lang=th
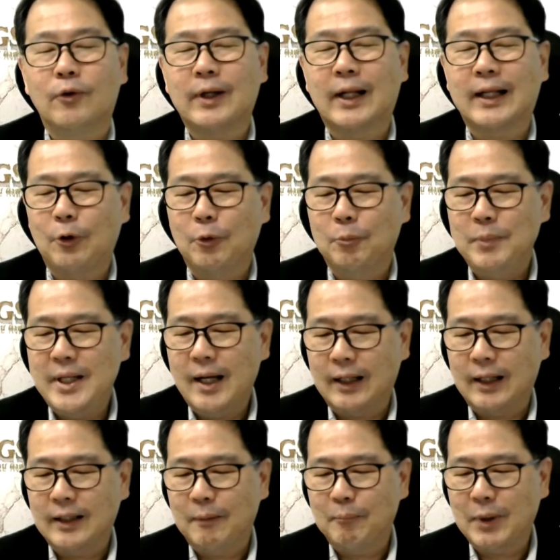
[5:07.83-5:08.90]
ลดอัตราดอกเบี้ย
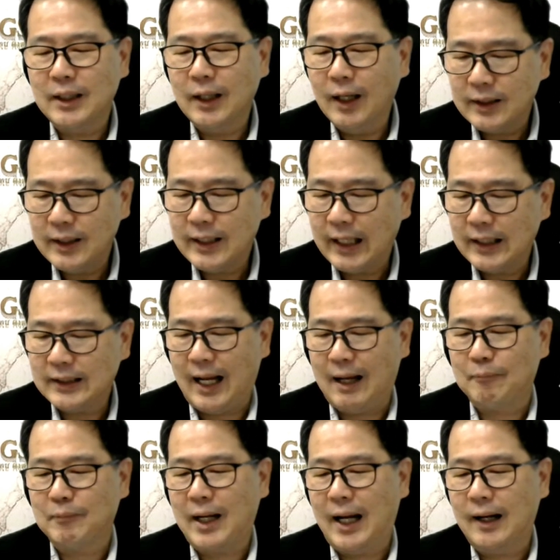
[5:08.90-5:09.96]
ครั้งนี้มันเกิดที่แค่
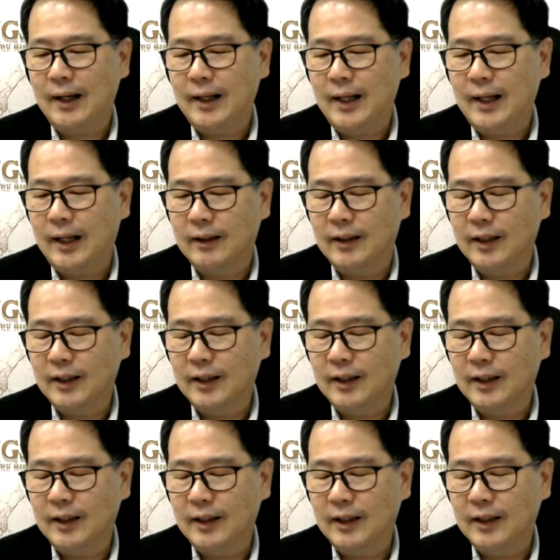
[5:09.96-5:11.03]
สามครั้งเองก็
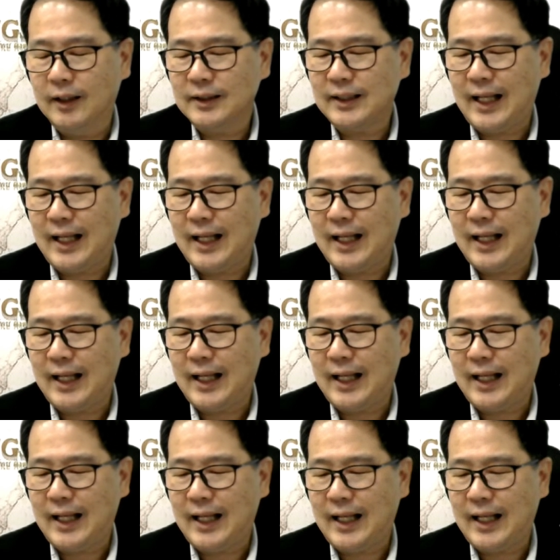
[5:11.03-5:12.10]
สามครั้งที่
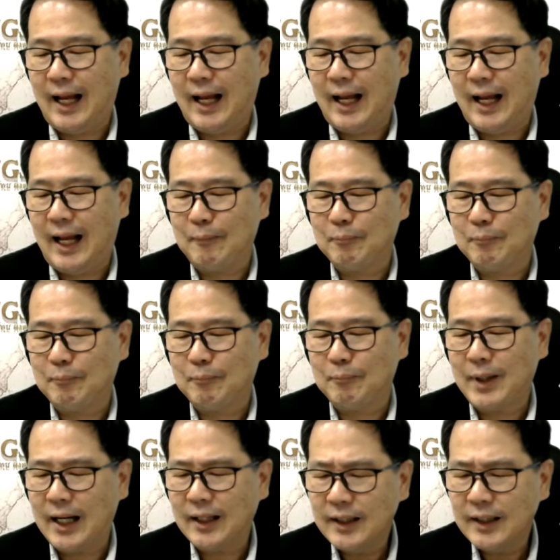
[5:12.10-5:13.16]
เกิดเนี่ยมัน
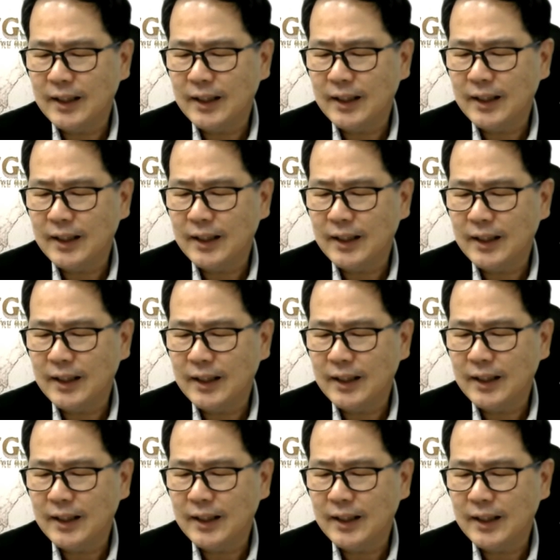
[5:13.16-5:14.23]
มักจะมีส
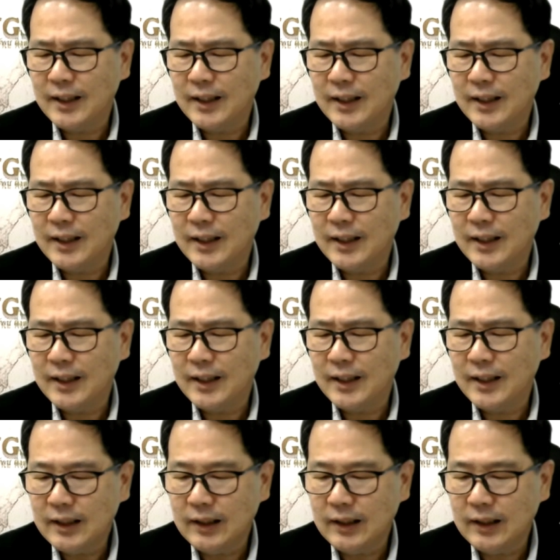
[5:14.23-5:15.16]
ถานการณ์ที่มันแบบ